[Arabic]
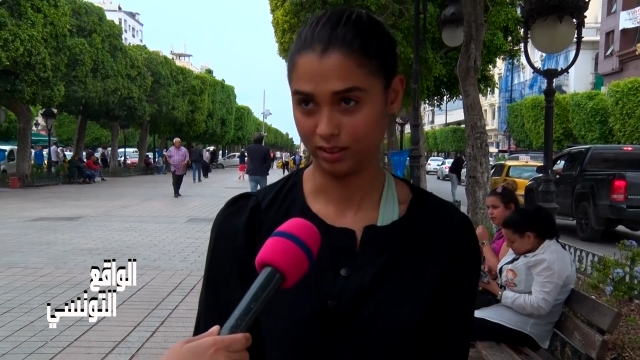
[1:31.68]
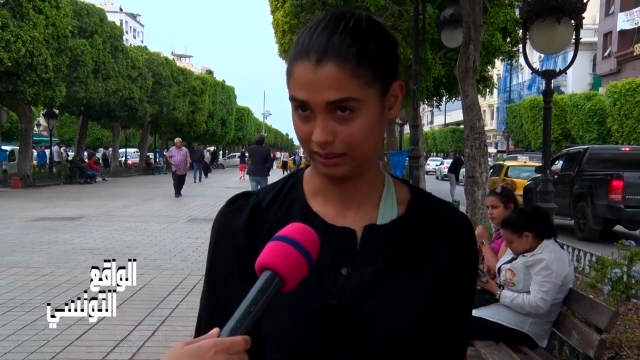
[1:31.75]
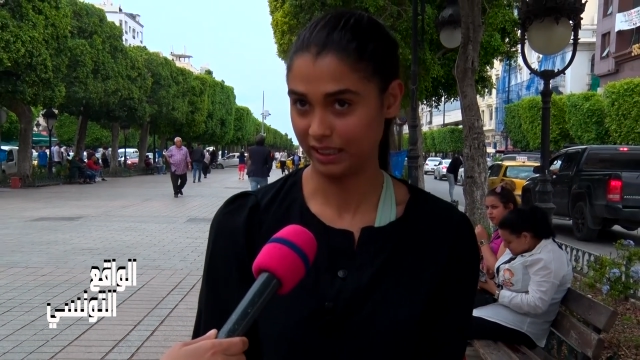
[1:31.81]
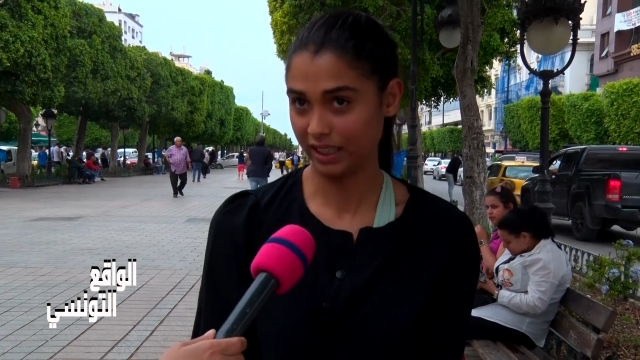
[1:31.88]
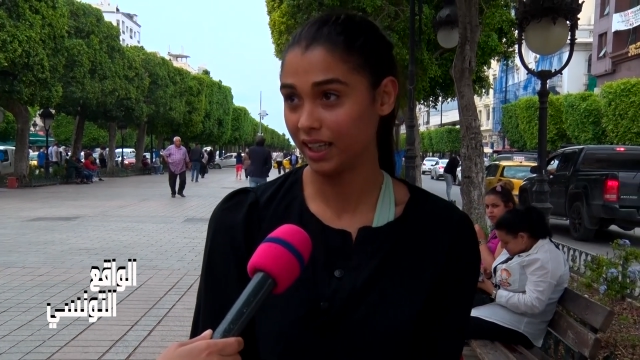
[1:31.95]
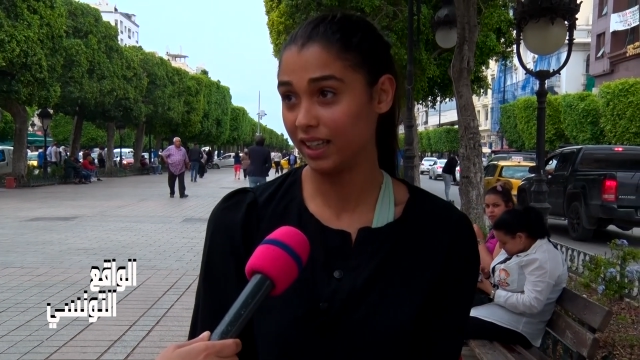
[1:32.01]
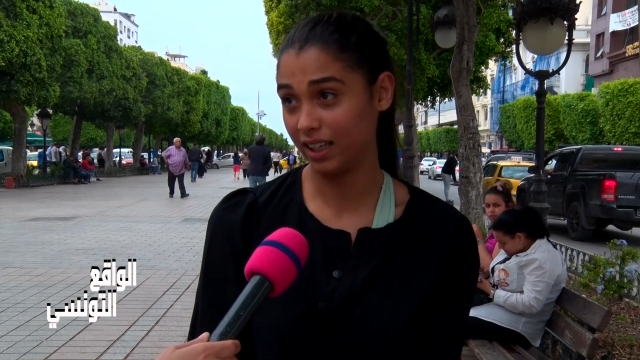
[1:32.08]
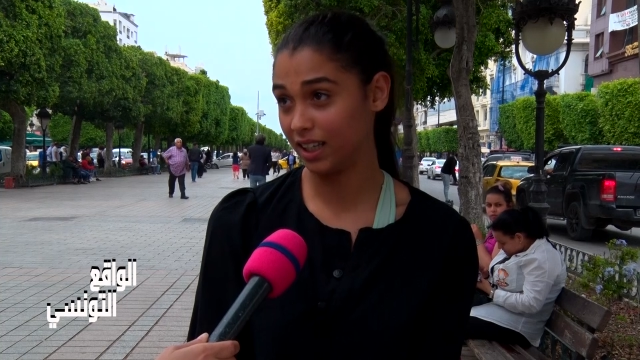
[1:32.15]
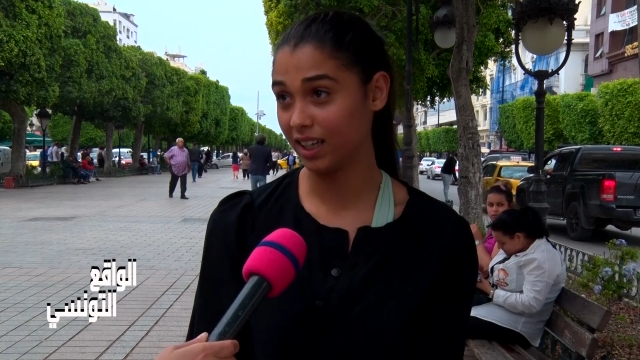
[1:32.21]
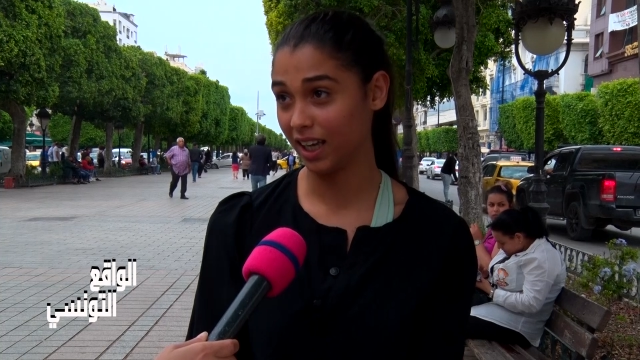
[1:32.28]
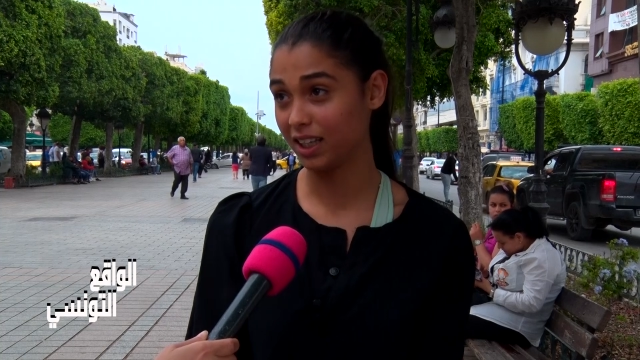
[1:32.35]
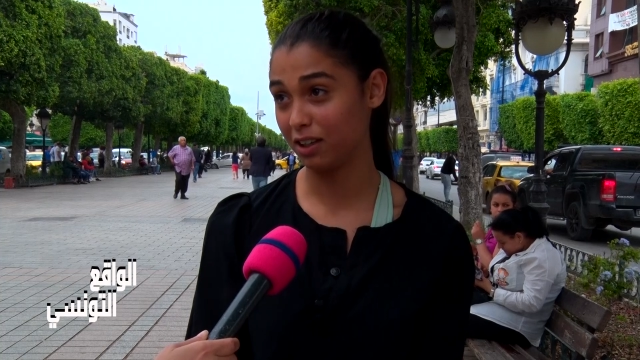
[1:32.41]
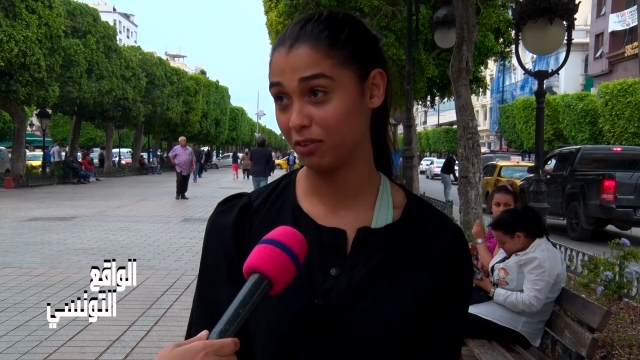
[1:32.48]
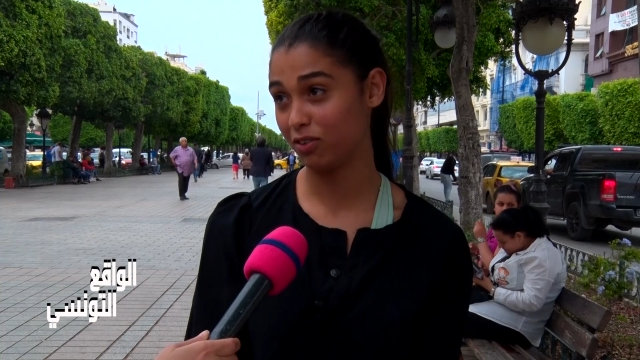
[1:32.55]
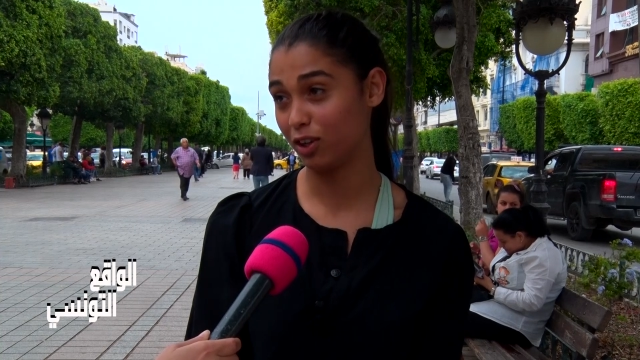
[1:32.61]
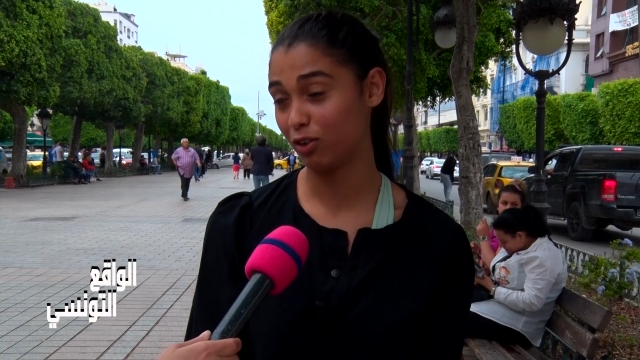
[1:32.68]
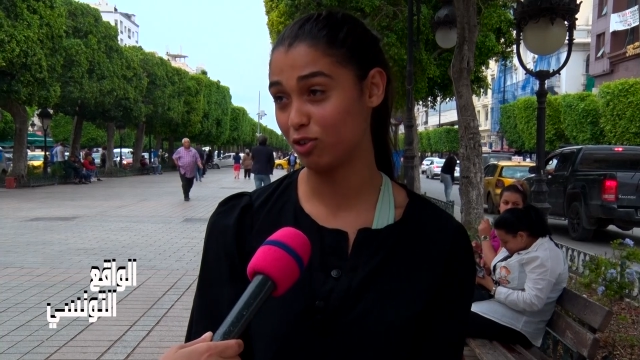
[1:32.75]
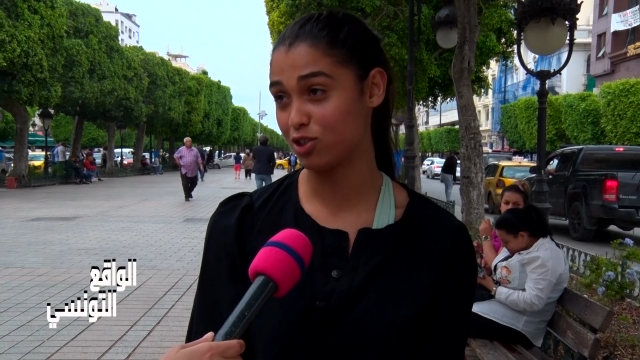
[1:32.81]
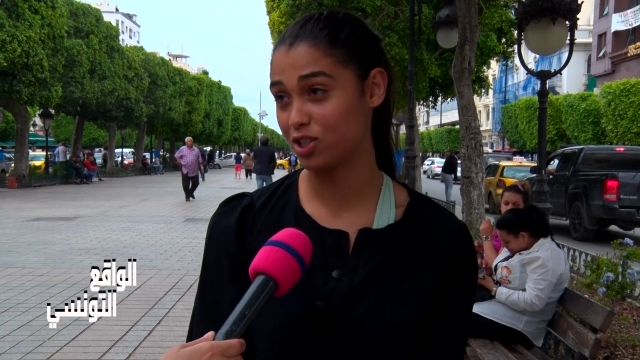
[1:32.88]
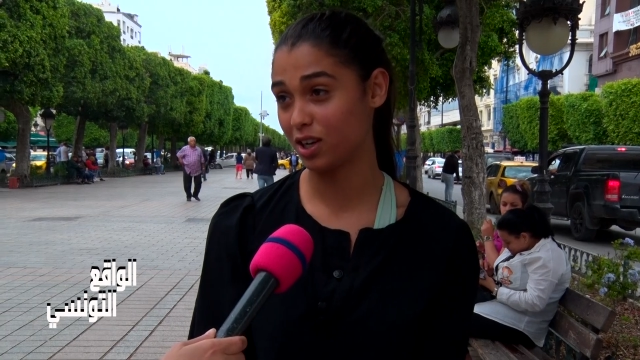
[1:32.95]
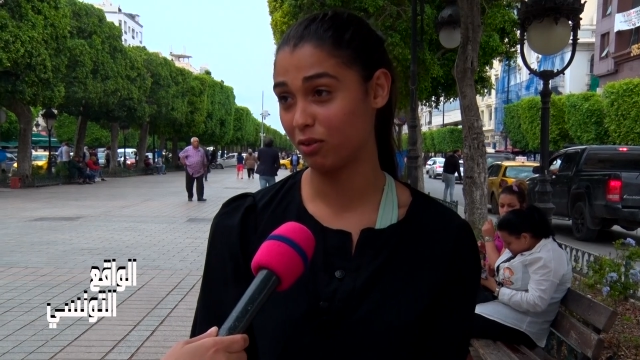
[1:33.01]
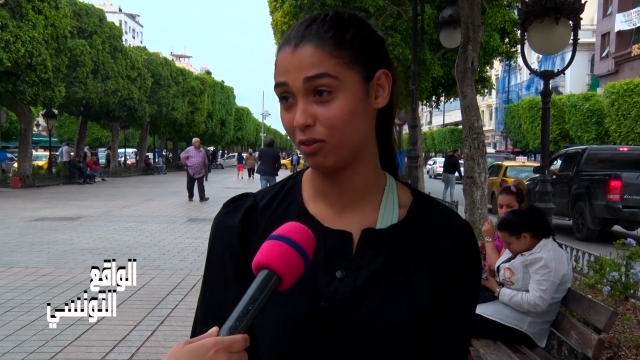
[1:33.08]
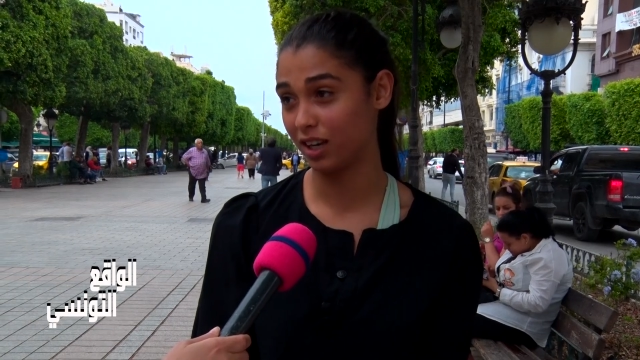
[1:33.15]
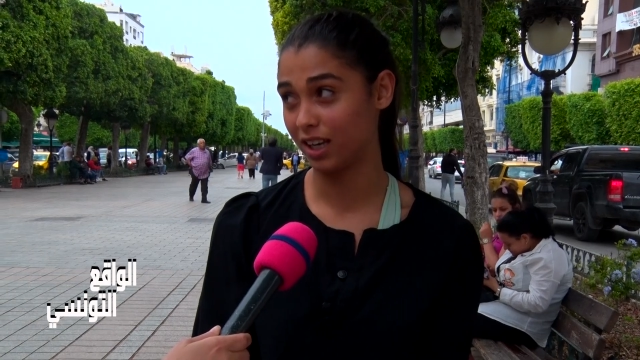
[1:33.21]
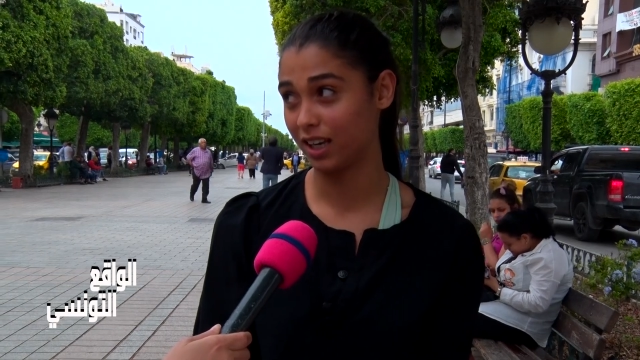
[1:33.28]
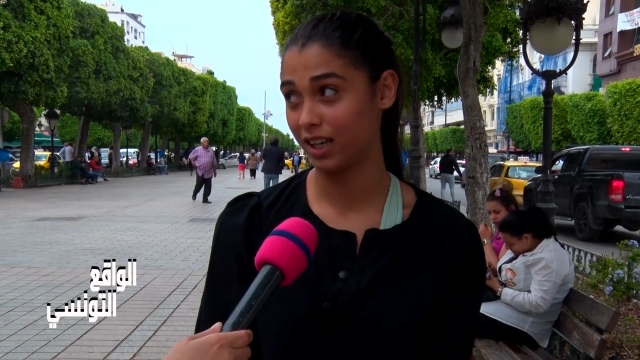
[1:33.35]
صحيح اللي نحكي فيه لوجيك ولا